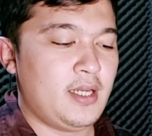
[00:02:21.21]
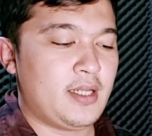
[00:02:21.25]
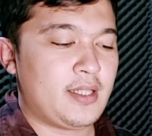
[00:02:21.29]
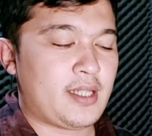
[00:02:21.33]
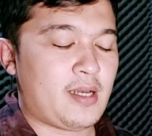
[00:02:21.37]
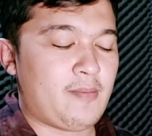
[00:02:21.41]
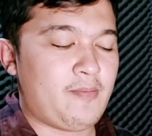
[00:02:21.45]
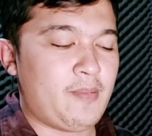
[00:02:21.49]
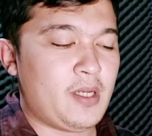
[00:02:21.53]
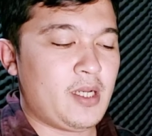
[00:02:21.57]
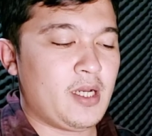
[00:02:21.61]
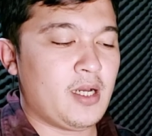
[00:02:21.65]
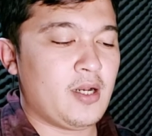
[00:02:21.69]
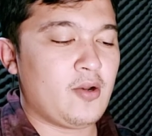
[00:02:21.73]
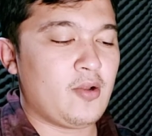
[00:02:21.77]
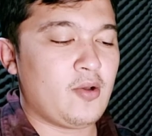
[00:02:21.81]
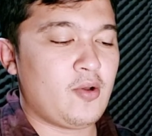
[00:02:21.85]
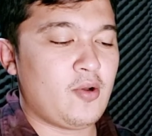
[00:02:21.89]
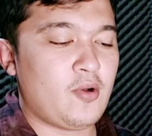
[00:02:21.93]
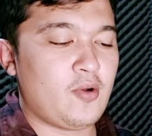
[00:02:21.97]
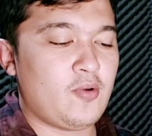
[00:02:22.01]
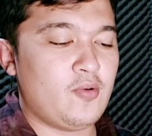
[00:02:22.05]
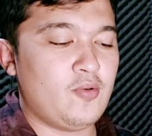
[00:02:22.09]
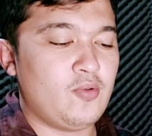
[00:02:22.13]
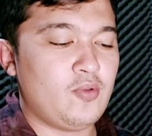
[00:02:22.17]
tapi
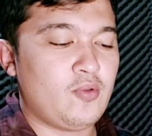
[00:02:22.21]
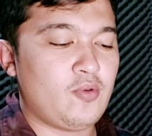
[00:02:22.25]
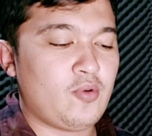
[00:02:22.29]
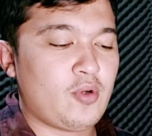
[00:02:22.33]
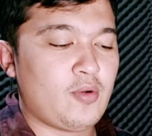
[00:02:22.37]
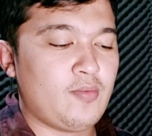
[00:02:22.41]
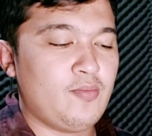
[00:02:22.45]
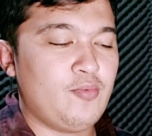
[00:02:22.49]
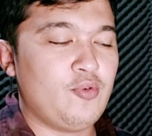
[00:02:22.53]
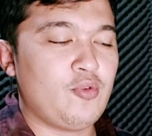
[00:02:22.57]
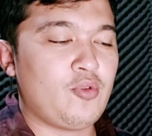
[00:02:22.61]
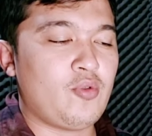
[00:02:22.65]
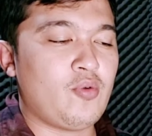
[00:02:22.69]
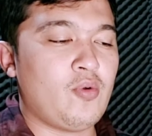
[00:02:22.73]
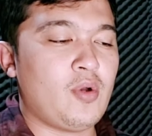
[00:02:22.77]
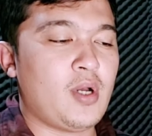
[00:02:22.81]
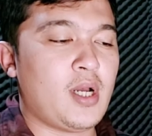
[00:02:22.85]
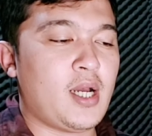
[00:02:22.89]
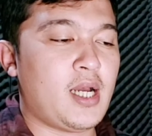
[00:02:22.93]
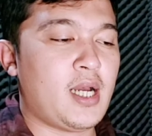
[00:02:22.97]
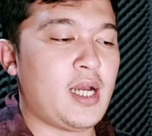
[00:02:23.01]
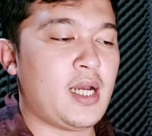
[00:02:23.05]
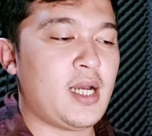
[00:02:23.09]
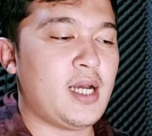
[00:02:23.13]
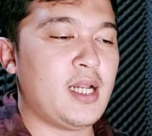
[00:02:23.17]
kalau untuk
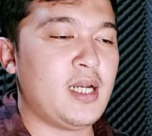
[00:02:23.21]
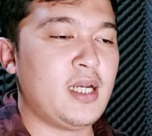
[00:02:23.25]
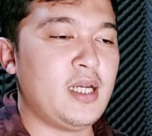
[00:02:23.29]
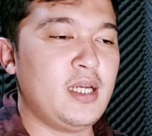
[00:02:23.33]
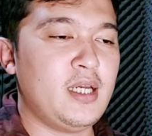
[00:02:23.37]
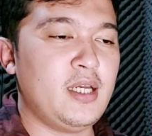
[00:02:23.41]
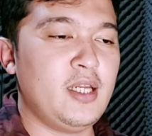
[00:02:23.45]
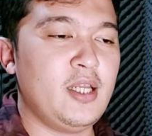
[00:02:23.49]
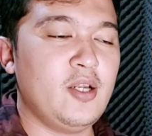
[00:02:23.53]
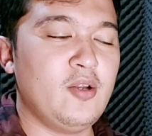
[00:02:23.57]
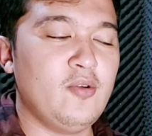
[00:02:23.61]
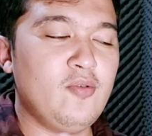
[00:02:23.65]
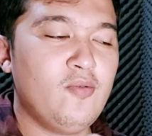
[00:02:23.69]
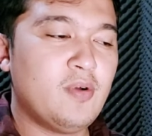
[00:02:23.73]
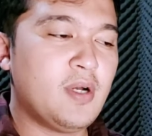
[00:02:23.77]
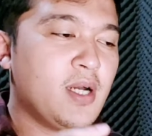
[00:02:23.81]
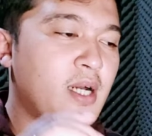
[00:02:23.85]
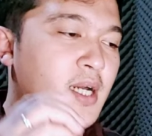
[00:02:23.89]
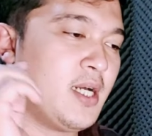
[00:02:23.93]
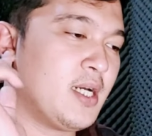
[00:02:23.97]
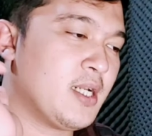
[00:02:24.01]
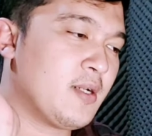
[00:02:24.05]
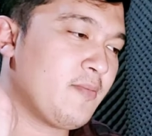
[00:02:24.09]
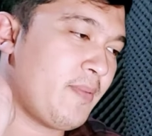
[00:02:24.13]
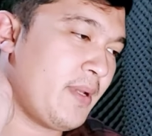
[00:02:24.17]
kebutuhan di
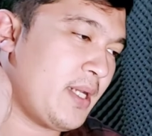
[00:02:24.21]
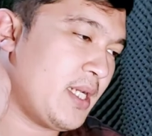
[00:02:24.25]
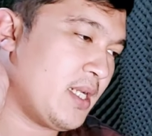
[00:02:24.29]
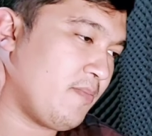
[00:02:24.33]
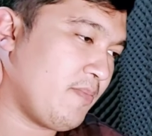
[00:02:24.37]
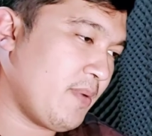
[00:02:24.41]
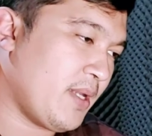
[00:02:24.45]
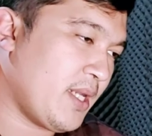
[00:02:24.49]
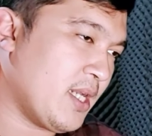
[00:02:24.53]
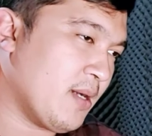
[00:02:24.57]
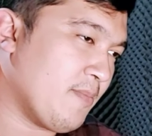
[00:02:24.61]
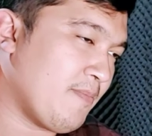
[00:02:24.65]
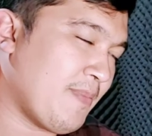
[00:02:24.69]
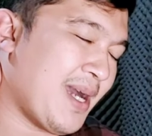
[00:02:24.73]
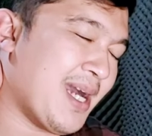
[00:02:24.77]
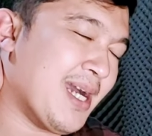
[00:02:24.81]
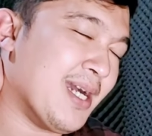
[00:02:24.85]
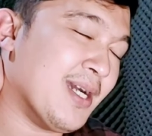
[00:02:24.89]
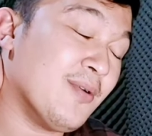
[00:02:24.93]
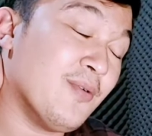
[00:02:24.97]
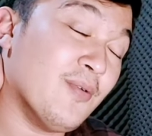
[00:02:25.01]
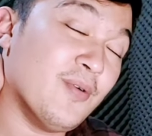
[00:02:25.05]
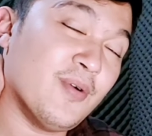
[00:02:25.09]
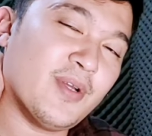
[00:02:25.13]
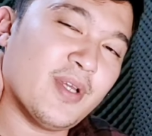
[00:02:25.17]
luar pindah-pindah
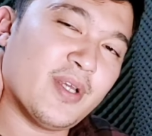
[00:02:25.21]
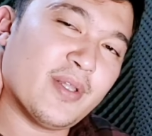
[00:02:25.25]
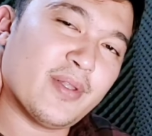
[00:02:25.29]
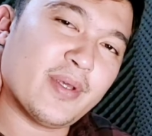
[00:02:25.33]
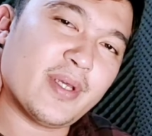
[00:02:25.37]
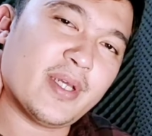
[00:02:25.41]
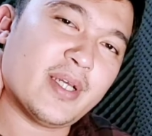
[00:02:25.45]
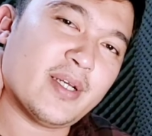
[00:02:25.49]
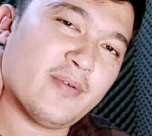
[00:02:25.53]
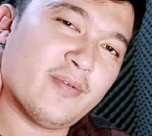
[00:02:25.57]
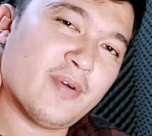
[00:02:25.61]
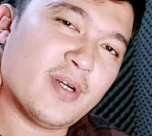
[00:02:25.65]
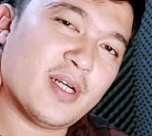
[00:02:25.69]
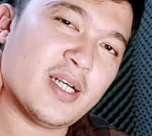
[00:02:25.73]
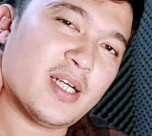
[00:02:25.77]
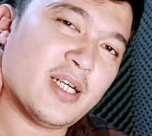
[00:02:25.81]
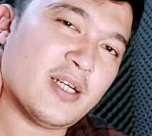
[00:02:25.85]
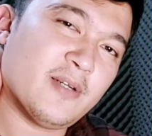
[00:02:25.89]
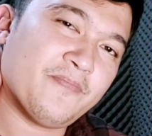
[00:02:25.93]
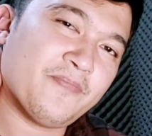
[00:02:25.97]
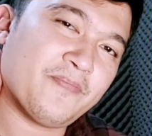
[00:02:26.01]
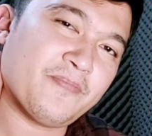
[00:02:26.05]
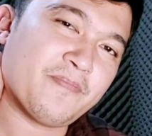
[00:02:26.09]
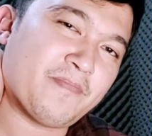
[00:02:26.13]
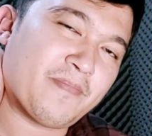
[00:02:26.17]
panggung gitu ya
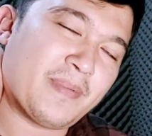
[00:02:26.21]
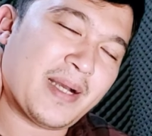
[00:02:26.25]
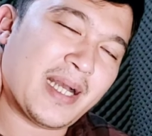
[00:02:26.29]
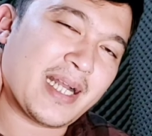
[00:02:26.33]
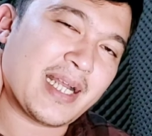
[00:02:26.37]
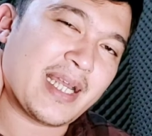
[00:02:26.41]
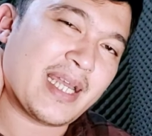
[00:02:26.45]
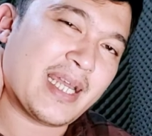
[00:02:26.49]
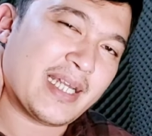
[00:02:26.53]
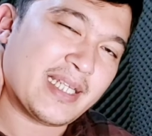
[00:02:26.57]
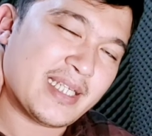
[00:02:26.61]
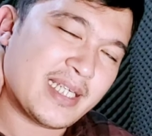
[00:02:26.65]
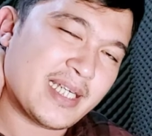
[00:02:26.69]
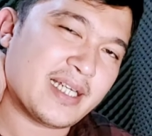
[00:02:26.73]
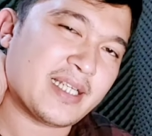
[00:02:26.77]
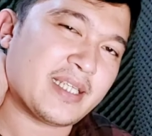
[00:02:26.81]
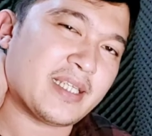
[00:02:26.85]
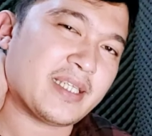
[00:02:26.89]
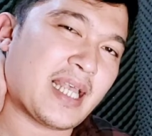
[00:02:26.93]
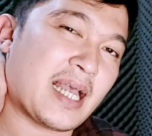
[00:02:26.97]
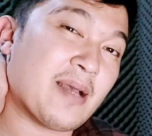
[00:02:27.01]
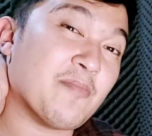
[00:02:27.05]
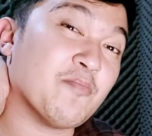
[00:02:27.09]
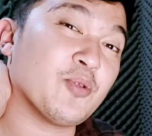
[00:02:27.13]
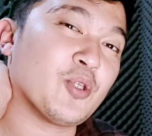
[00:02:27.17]
gue pakainya
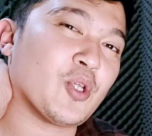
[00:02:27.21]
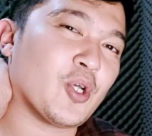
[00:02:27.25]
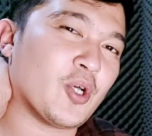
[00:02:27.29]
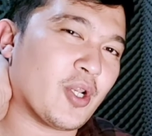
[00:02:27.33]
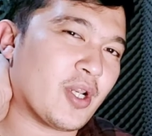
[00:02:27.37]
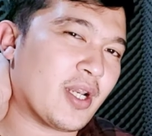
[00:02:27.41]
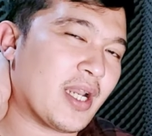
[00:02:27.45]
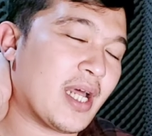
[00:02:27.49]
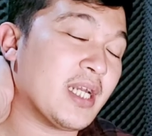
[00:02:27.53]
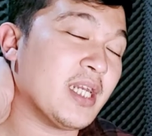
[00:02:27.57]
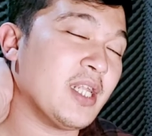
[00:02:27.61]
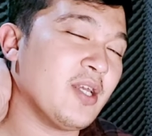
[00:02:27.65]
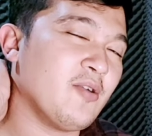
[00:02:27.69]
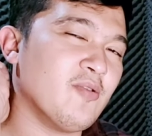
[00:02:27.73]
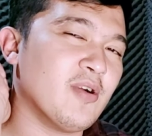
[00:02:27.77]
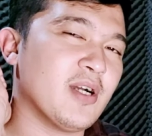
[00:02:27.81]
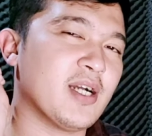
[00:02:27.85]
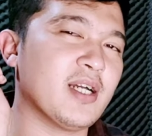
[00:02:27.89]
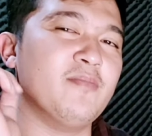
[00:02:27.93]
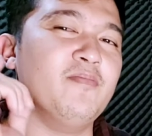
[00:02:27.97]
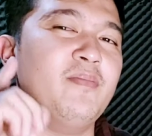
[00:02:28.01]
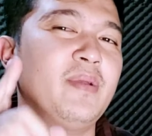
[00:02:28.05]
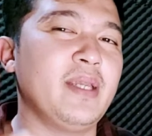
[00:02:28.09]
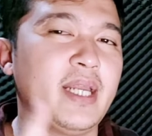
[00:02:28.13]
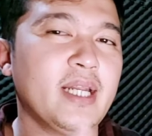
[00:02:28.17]
Samsung. nanti gue
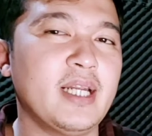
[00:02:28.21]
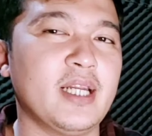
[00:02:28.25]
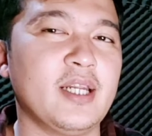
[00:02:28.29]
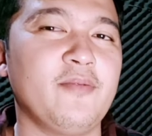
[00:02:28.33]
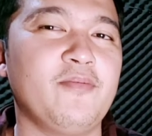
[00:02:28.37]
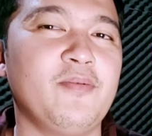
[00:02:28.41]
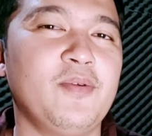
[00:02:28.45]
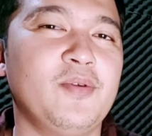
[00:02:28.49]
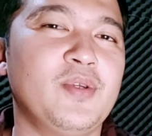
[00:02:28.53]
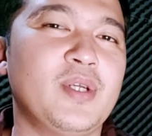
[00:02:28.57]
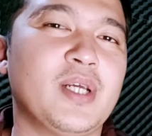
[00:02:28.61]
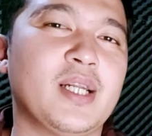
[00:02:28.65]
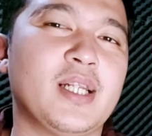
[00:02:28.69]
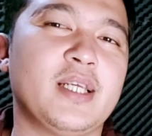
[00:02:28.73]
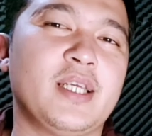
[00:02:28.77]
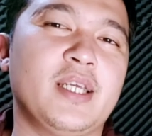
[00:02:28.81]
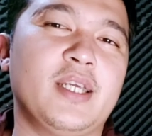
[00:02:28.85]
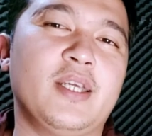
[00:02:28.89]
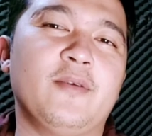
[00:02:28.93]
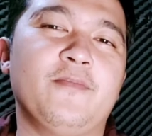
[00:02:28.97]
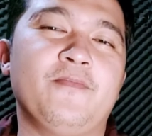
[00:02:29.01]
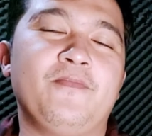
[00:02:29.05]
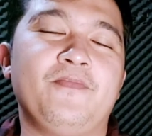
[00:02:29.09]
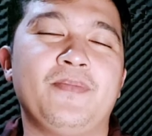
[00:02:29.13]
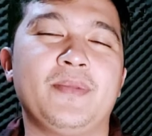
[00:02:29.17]
akan bikin reviewnya
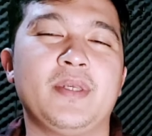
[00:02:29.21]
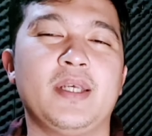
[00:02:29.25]
lagi